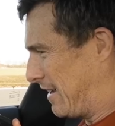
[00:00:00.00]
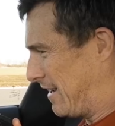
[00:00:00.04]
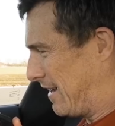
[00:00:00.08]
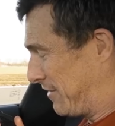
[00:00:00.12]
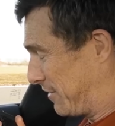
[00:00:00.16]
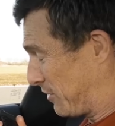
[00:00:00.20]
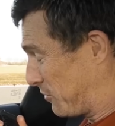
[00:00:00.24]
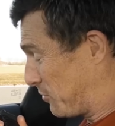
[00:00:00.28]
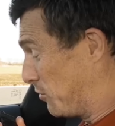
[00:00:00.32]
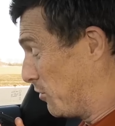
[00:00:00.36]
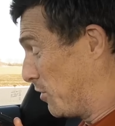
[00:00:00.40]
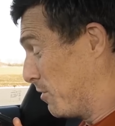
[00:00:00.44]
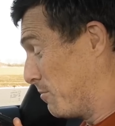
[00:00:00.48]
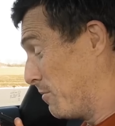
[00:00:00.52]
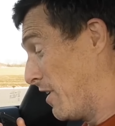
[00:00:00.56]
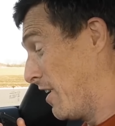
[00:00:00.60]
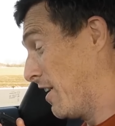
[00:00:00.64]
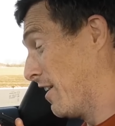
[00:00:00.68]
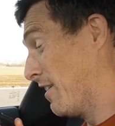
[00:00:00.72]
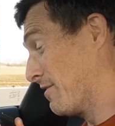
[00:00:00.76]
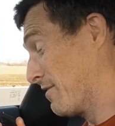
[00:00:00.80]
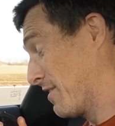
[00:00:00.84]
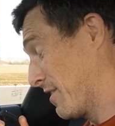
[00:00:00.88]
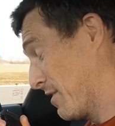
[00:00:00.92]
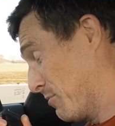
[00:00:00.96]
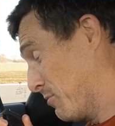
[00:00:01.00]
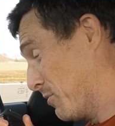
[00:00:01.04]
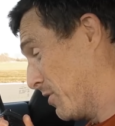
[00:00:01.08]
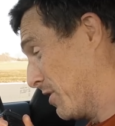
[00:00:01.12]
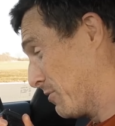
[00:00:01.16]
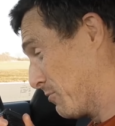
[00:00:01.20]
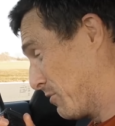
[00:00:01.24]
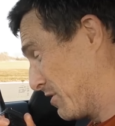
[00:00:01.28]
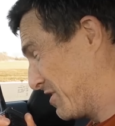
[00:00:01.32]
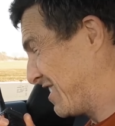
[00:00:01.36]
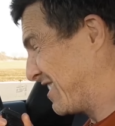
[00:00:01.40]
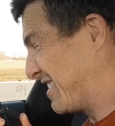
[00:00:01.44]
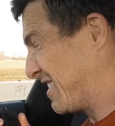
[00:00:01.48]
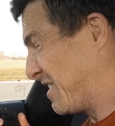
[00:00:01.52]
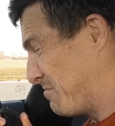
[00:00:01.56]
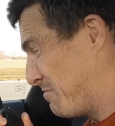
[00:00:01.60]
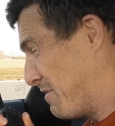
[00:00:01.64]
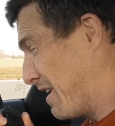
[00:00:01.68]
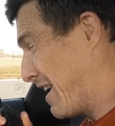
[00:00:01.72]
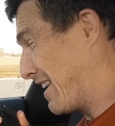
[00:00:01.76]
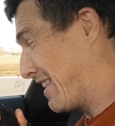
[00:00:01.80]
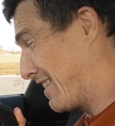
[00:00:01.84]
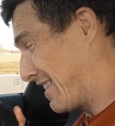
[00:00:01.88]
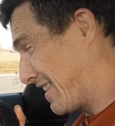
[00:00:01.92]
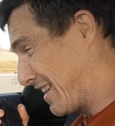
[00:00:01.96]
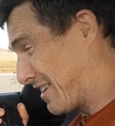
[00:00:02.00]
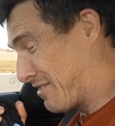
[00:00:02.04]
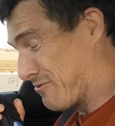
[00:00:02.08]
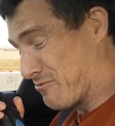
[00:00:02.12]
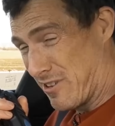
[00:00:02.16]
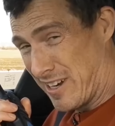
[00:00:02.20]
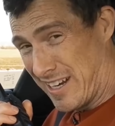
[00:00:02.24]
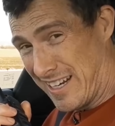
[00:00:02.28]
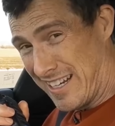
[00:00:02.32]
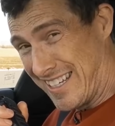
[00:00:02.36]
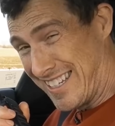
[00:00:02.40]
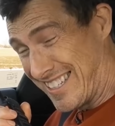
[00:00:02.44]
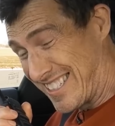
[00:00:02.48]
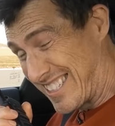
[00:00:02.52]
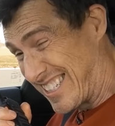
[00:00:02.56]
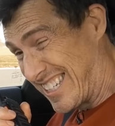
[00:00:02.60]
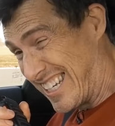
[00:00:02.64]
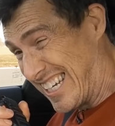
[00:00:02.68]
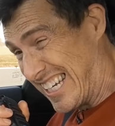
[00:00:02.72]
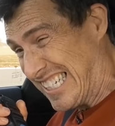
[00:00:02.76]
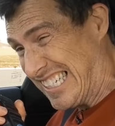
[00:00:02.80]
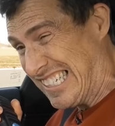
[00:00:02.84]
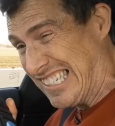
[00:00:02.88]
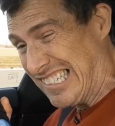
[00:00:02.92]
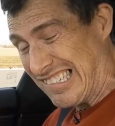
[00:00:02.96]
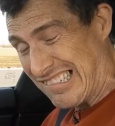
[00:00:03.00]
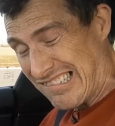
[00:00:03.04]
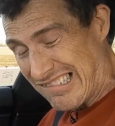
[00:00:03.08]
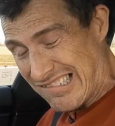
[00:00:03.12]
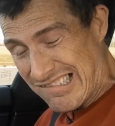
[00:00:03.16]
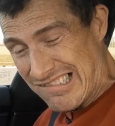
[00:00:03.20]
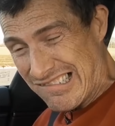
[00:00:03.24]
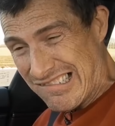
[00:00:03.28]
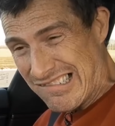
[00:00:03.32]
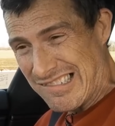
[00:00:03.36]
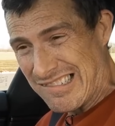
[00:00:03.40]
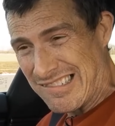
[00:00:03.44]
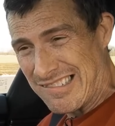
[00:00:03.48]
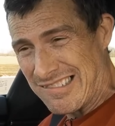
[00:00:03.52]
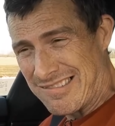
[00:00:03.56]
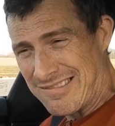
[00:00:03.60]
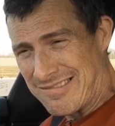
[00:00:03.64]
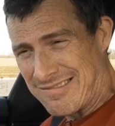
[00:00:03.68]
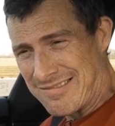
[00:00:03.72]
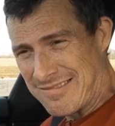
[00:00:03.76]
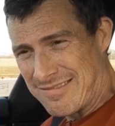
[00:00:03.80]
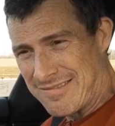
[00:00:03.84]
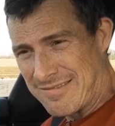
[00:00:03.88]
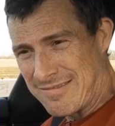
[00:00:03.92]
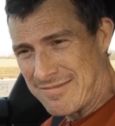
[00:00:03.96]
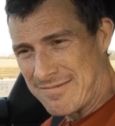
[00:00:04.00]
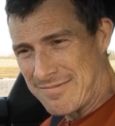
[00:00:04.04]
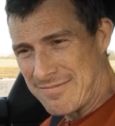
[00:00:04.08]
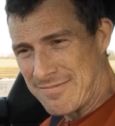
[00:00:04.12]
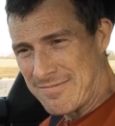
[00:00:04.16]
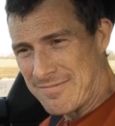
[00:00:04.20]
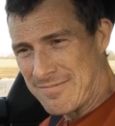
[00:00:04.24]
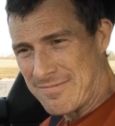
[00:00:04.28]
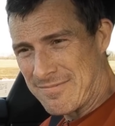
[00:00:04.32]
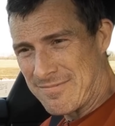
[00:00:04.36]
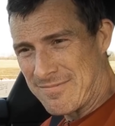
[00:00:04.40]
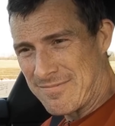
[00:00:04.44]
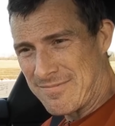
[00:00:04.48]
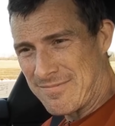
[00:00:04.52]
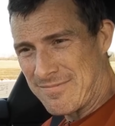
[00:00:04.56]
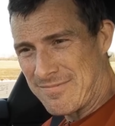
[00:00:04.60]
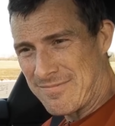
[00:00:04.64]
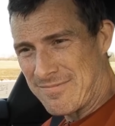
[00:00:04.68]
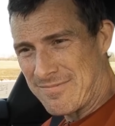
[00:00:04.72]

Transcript: Y el del cuarto de mí ya lo ganaste, que es como lo más importante, la verdad. Mi Urus perdió.